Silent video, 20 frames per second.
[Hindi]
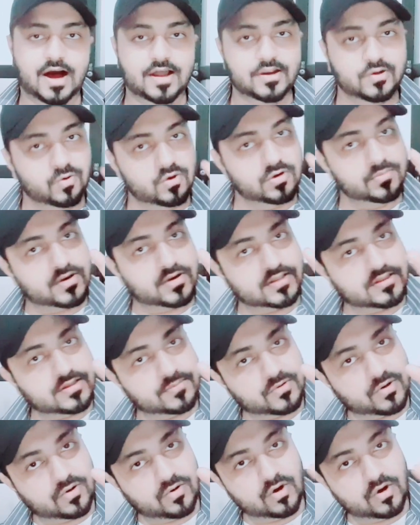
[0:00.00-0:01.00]
नूर
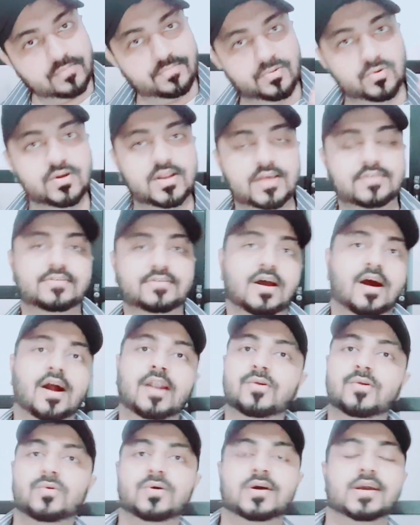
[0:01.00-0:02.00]
मुकदम को लोग भूलना
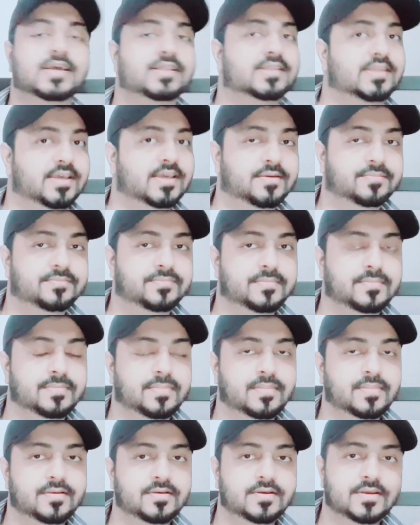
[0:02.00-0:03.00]
स्टार्ट हो गए थे
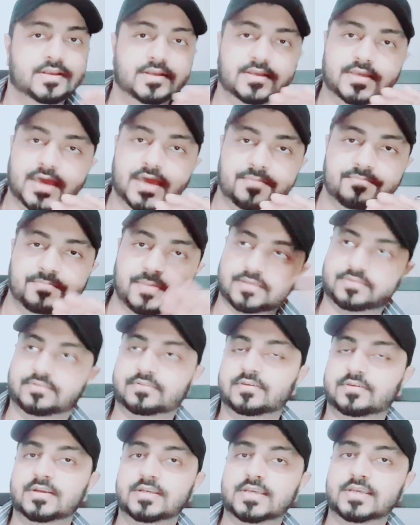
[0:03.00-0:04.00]
कि
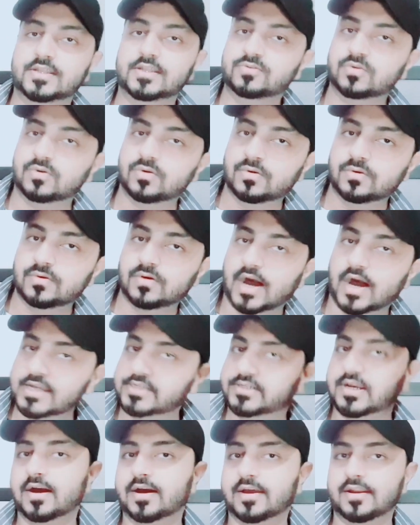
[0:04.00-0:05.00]
बस ये जो
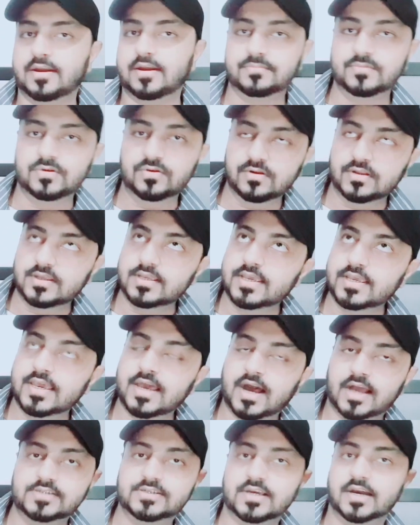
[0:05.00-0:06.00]
आयशा अक्रम
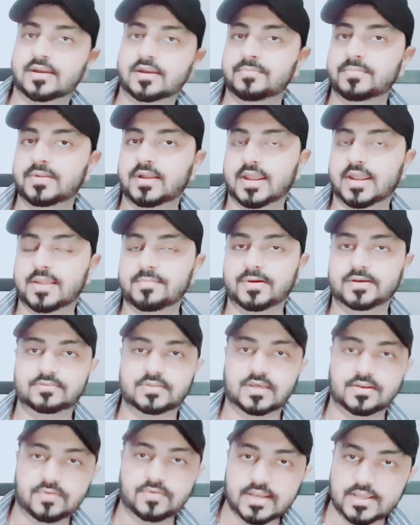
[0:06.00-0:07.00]
ये आयशा अक्रम मीनारे
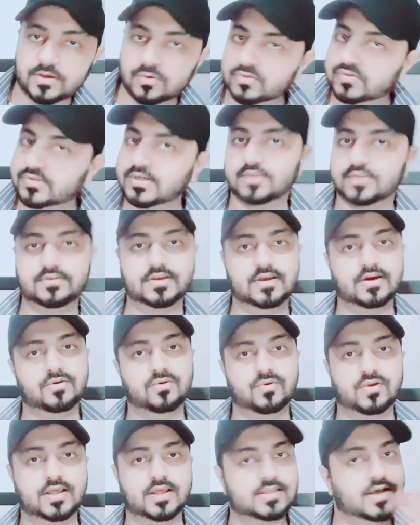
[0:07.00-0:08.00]
पाकिस्तान वाली उसका जिक्र
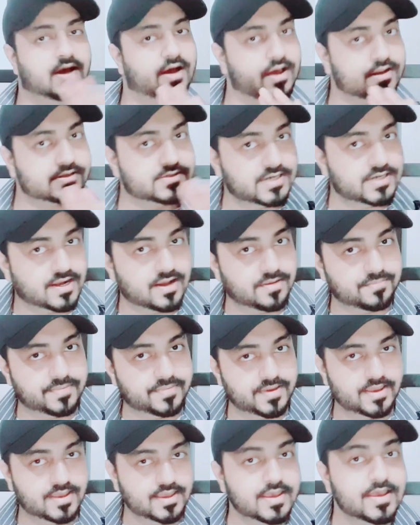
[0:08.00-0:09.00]
हो रहा था हर जगह
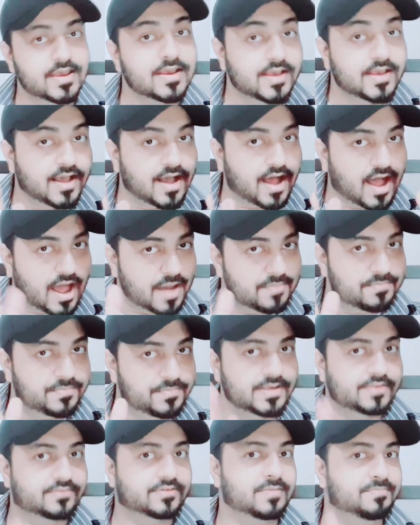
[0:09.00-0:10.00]
पे
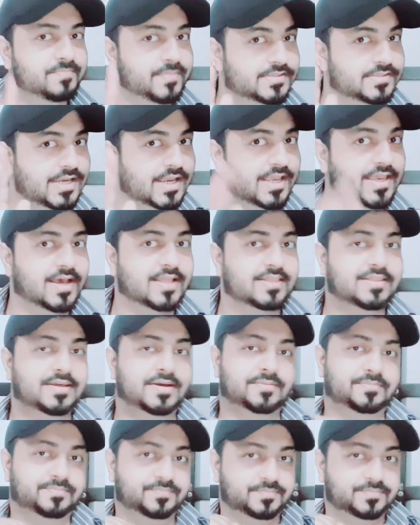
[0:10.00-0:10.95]
अब इसके पीछे क्या था